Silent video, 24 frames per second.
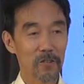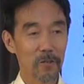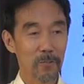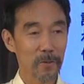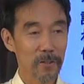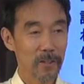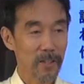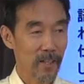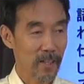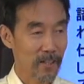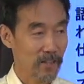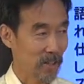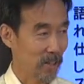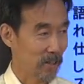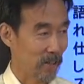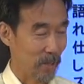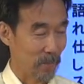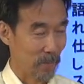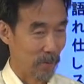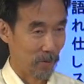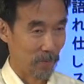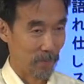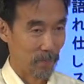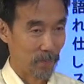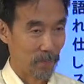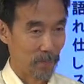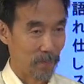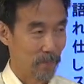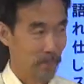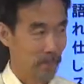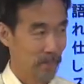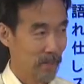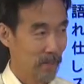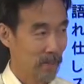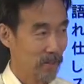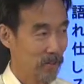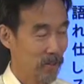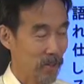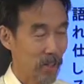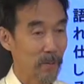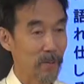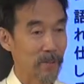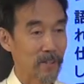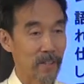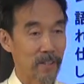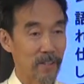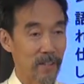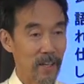計画を持ってらっしゃるかも
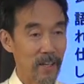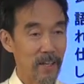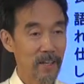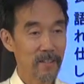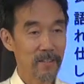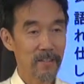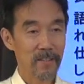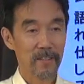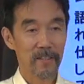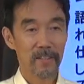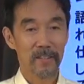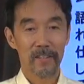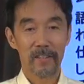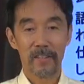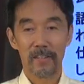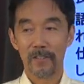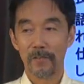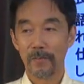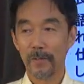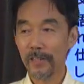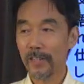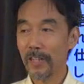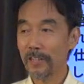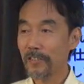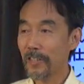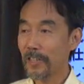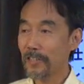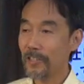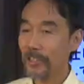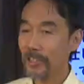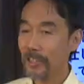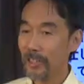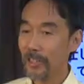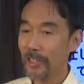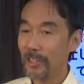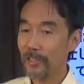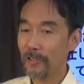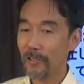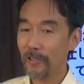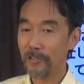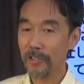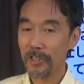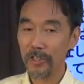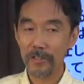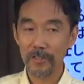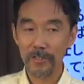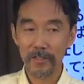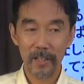しれませんね私たち
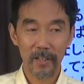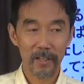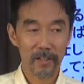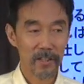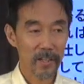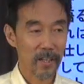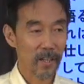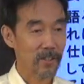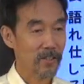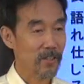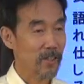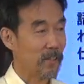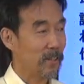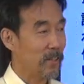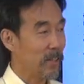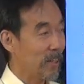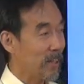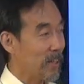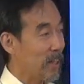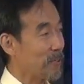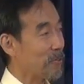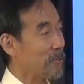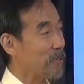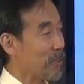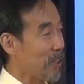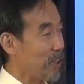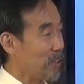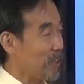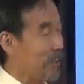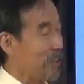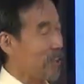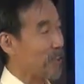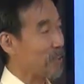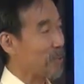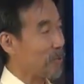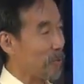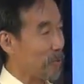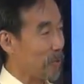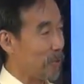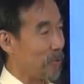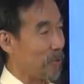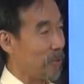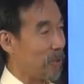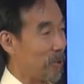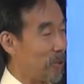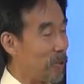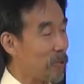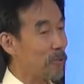の人生に対して計画を立てていく
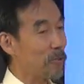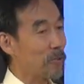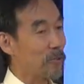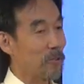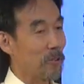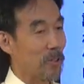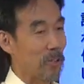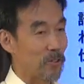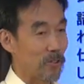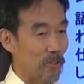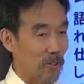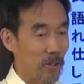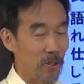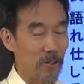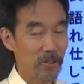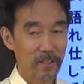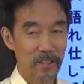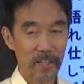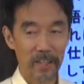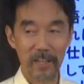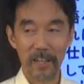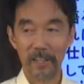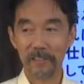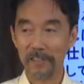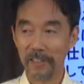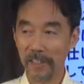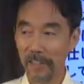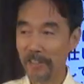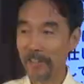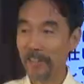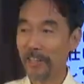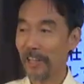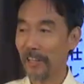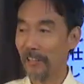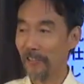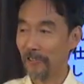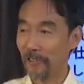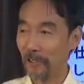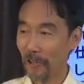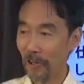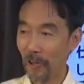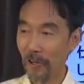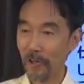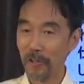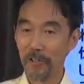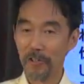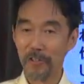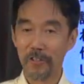ことって良いことですよ計画立てない
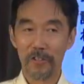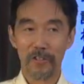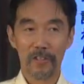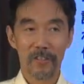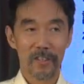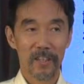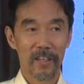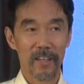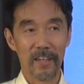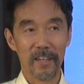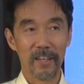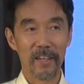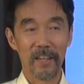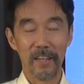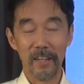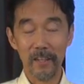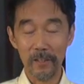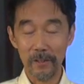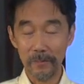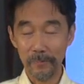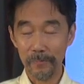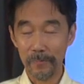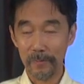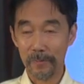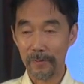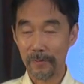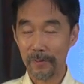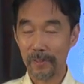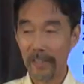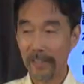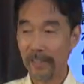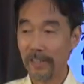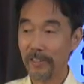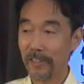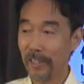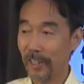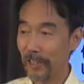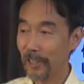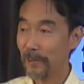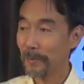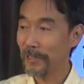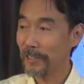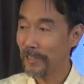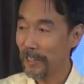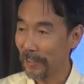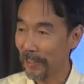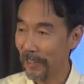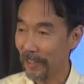と、えー、生きて
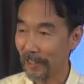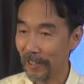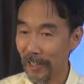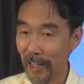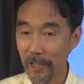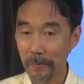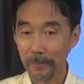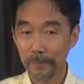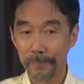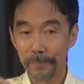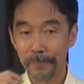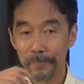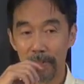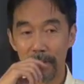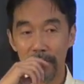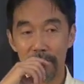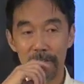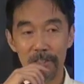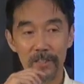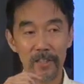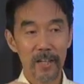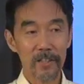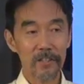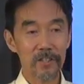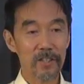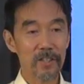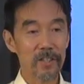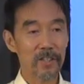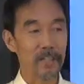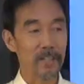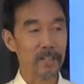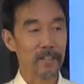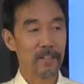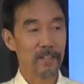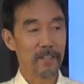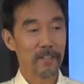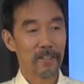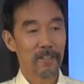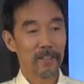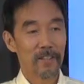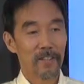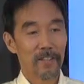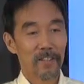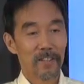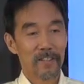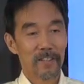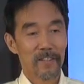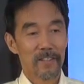いけませんからねしかし
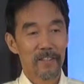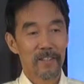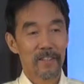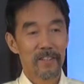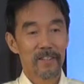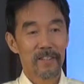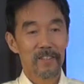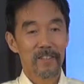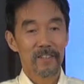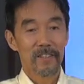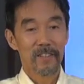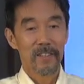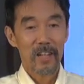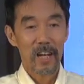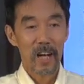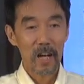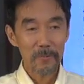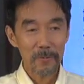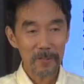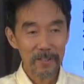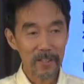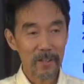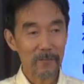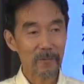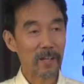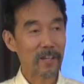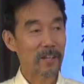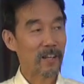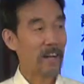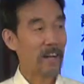神